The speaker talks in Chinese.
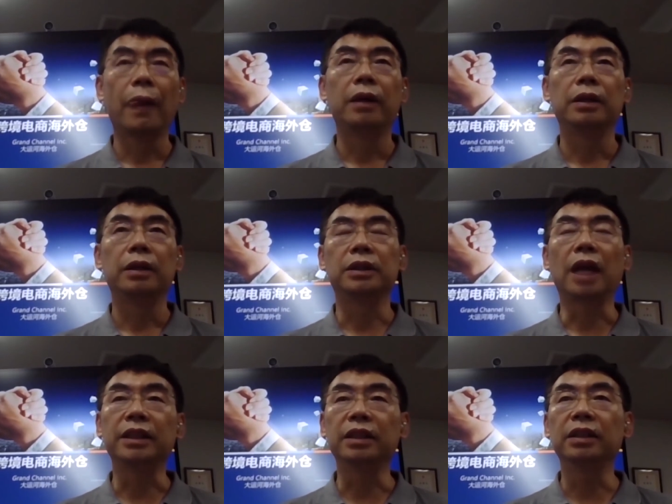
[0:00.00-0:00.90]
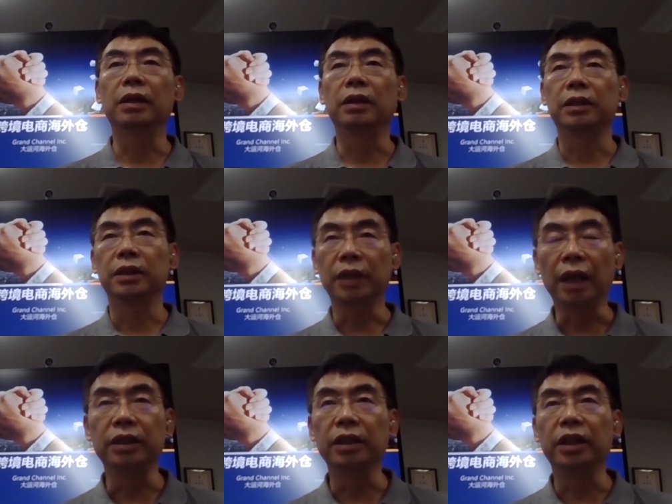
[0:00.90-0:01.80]
大型的大型的
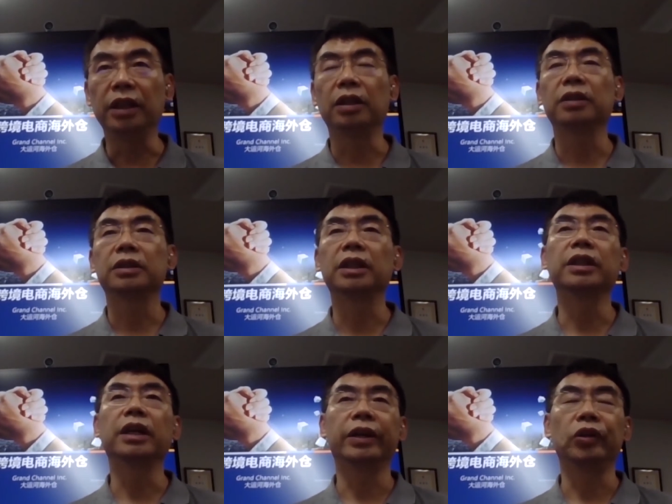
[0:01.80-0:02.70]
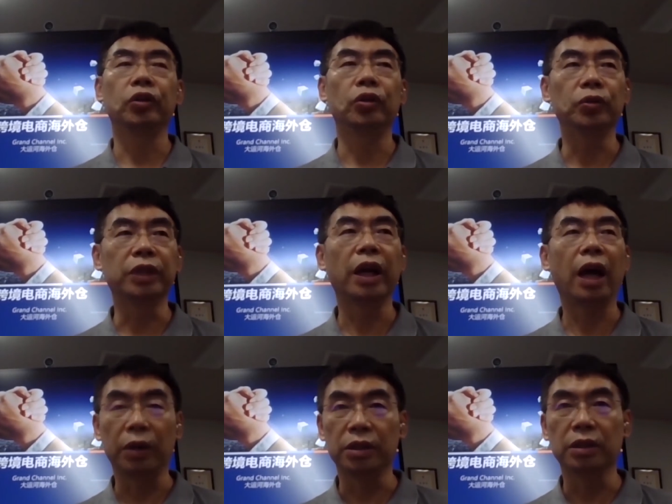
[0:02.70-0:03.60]
电商现在都在海外
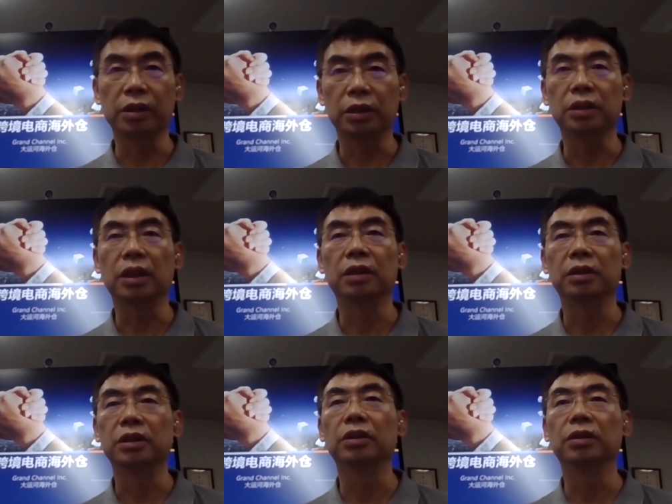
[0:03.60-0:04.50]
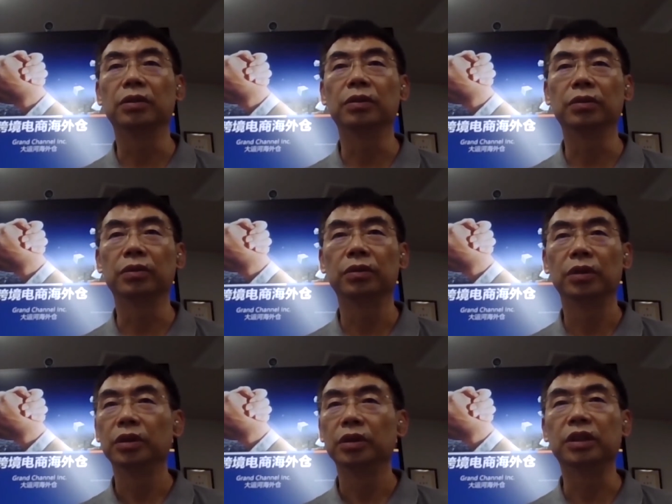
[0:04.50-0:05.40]
设设仓，这个
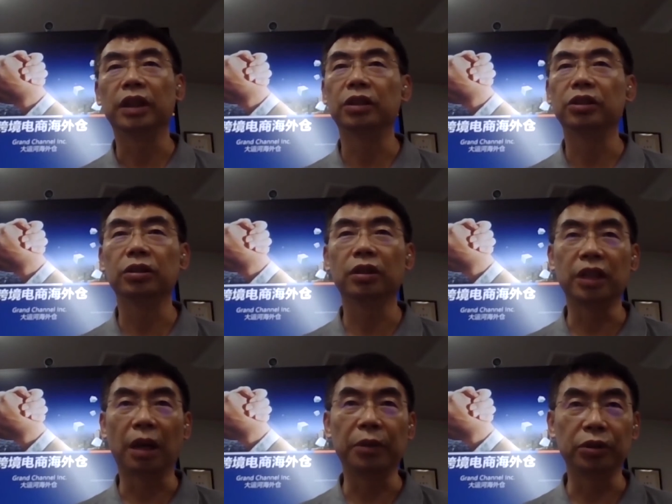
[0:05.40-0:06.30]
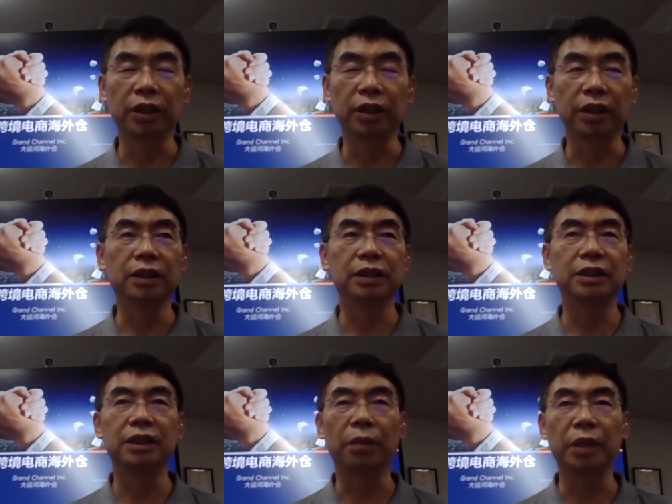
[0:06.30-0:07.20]
大家知道的亚马逊这个前
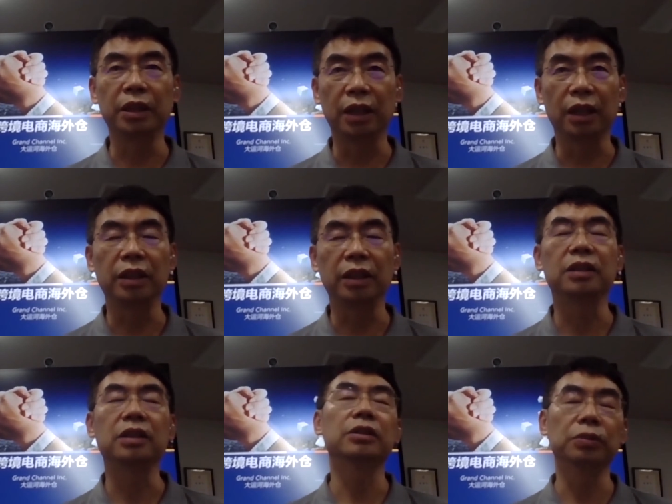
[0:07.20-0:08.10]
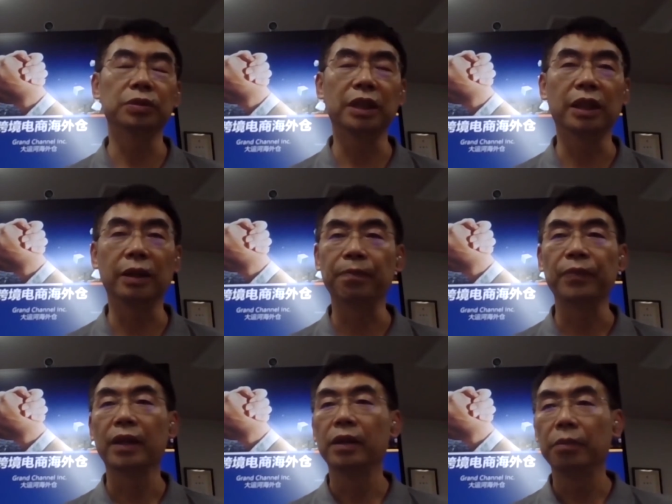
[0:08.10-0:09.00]
面的代电商都在
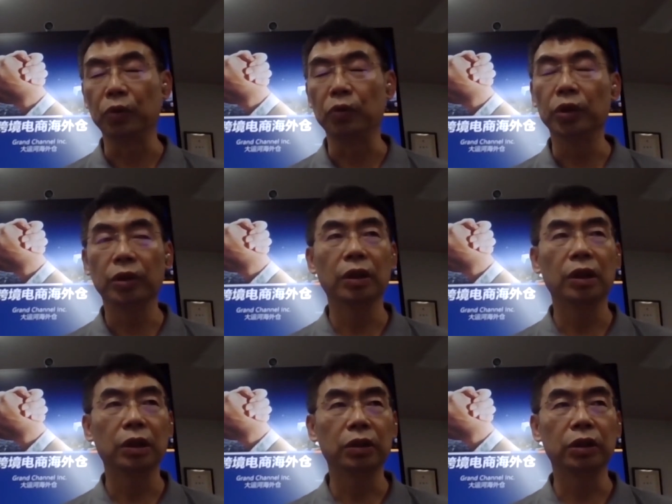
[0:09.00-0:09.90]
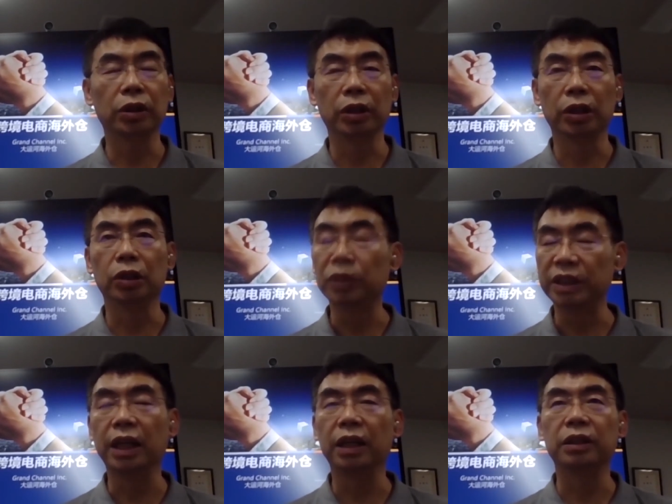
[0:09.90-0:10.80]
美国的东西
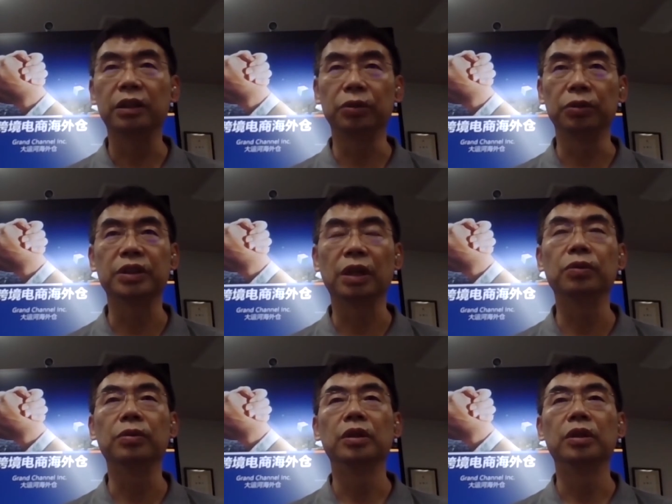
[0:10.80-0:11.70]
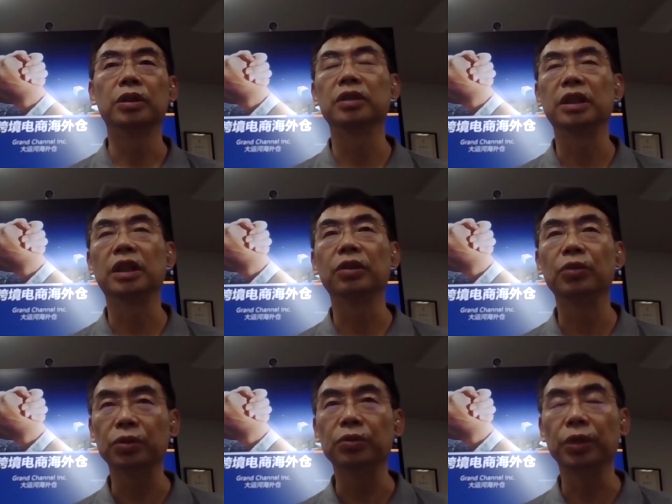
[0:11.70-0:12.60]
岸都有仓库，甚至现在越做
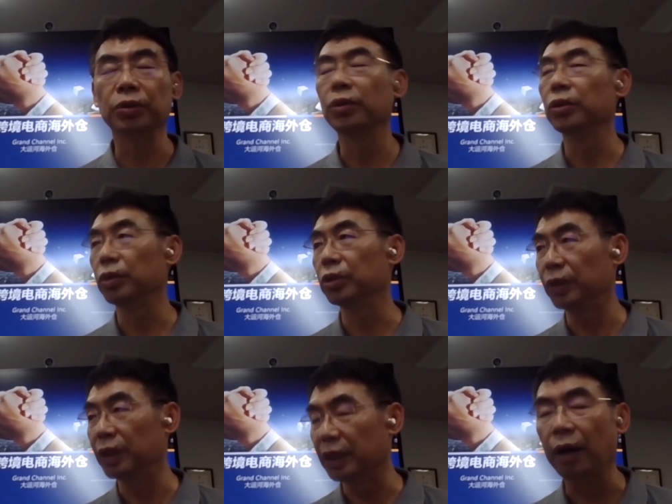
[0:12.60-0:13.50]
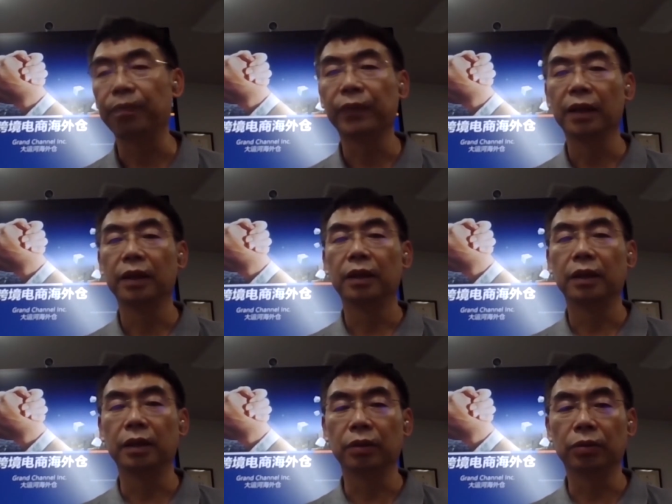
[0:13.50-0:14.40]
越多，越做越大，啊，
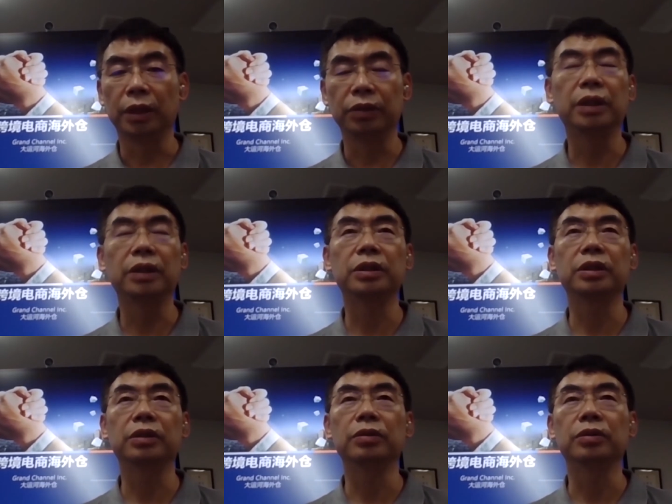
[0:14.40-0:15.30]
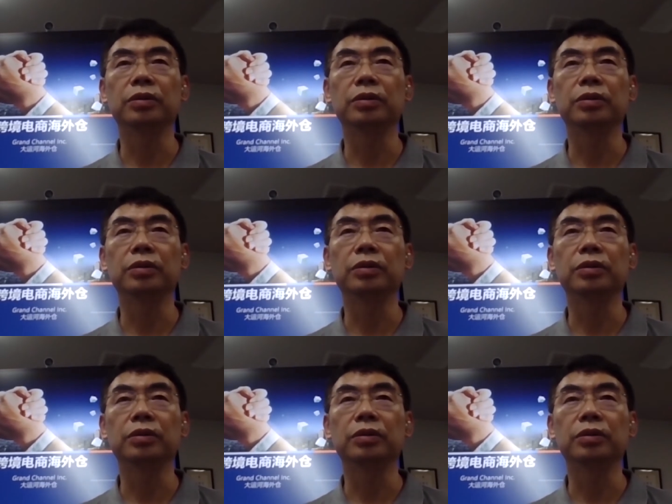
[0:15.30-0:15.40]
完全是一种